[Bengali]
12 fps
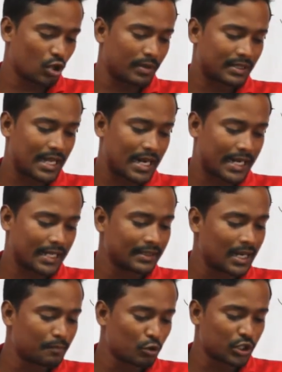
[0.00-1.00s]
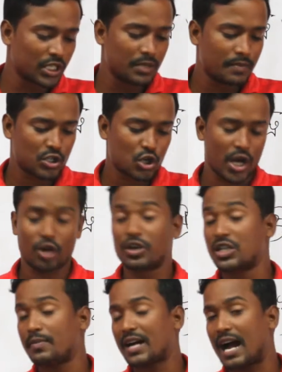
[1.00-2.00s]
তবে তারা কেন্দ্রের প্রতিনিধি বা সহায়ক
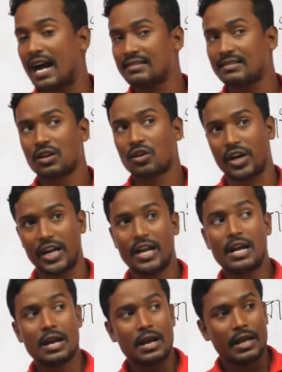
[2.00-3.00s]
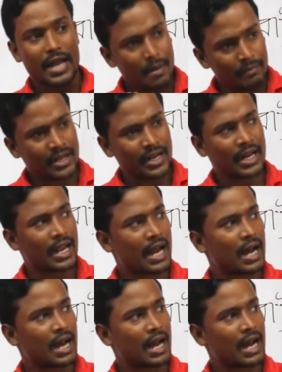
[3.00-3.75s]
হিসেবে কাজ করে এমনি